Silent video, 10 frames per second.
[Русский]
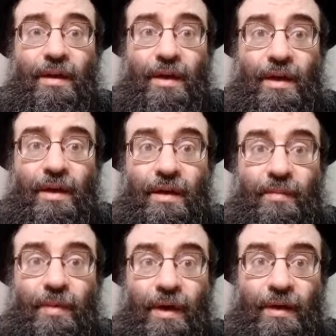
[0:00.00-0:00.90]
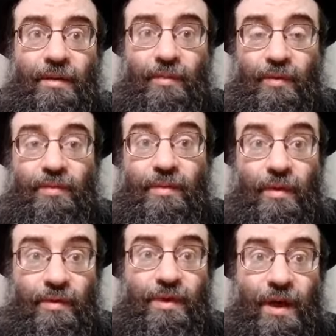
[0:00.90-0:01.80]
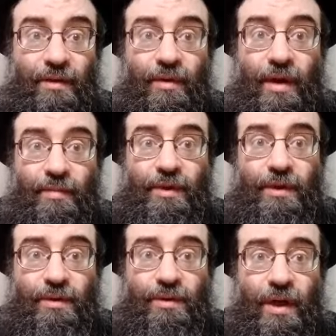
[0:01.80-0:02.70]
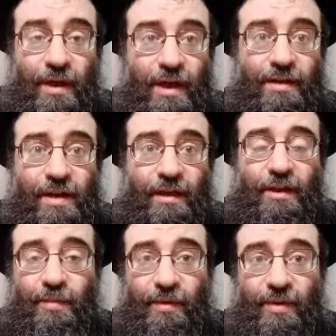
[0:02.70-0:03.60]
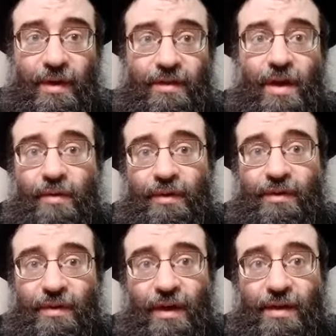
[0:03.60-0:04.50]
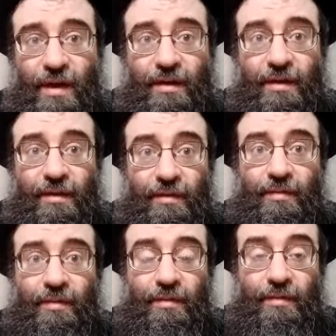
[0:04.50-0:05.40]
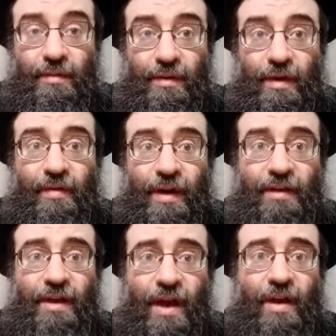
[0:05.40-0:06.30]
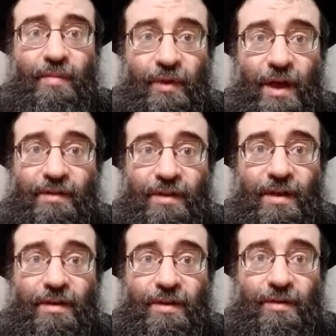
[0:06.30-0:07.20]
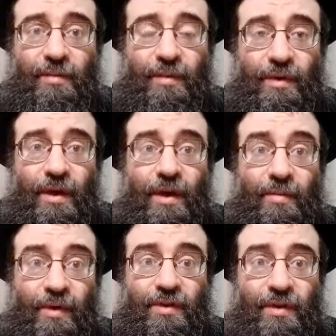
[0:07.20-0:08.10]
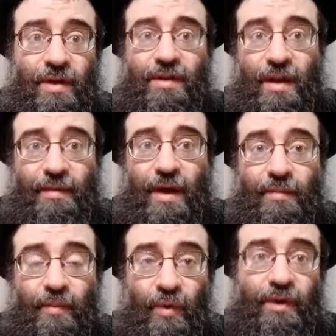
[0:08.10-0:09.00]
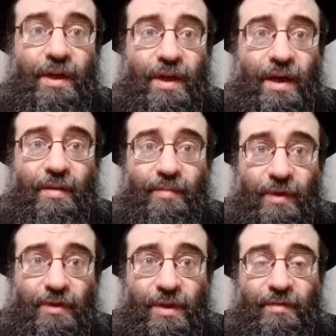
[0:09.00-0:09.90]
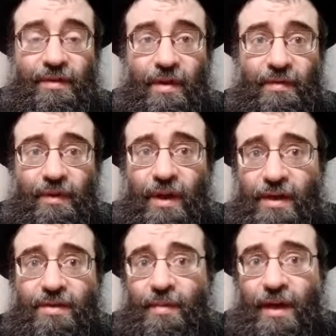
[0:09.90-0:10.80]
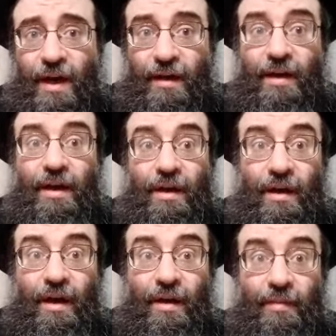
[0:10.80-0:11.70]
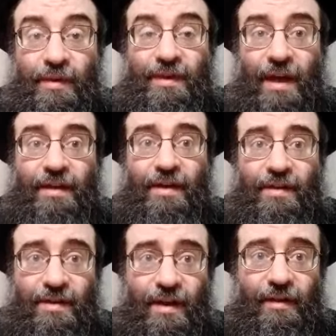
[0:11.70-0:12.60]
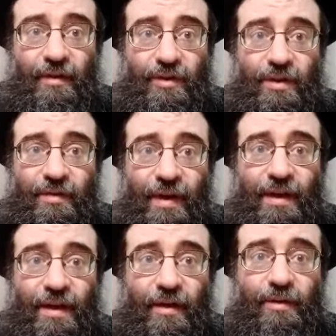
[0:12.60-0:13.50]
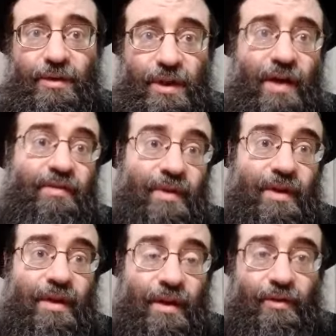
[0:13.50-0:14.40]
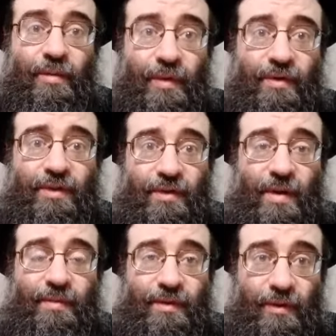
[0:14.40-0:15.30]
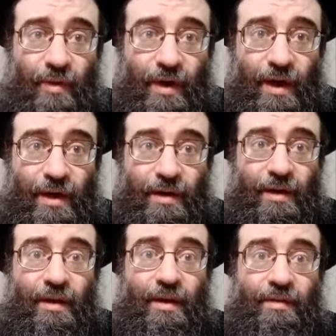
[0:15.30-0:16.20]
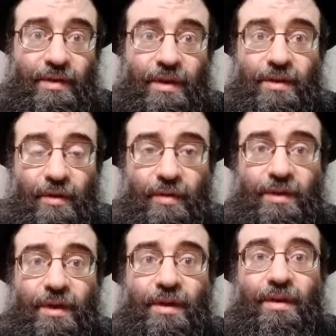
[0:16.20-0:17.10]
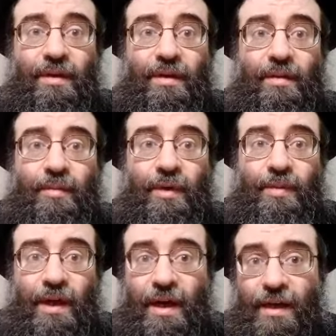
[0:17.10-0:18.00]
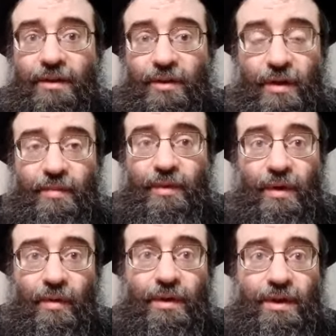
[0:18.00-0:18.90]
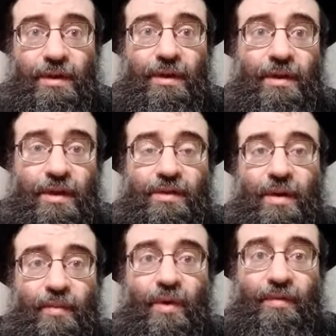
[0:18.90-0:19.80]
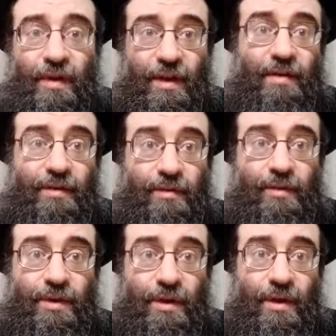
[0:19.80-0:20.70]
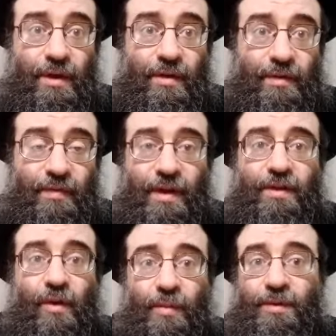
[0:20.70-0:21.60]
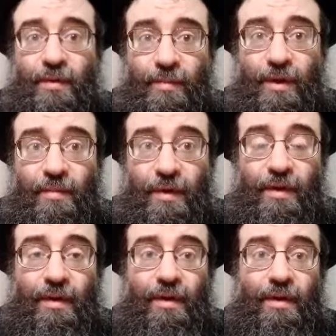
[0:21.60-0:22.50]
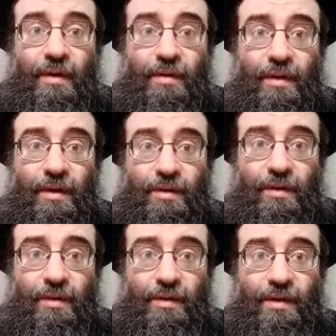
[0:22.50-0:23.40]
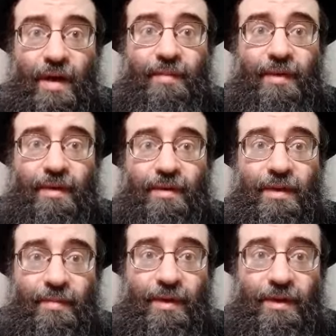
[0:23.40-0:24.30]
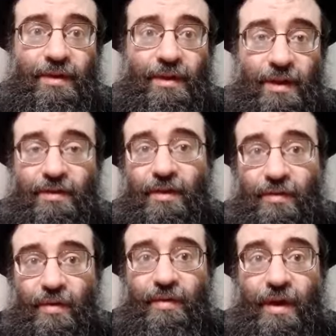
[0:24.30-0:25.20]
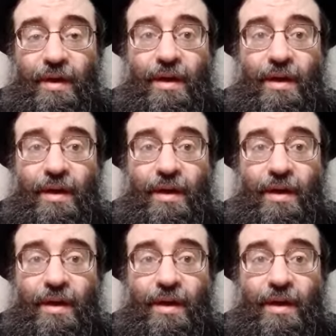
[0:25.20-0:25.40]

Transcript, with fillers: И поэтому люди, которые обычно чужаки, если они даже присоединяются к какой-то стране, ну, эквивалент герем у нас, да, те, кто при, присоединились к нам как полный герем, перешли в иудаизм, или как э, постоянные резиденты, то, что называли гертошав, который принес все заповеди Ноха. Все эти люди предполагается, что они будут на очень низком уровне. Так, во всяком случае, в нееврейских обществах было бы. Да, что ты самая, самая низкая часть сословия.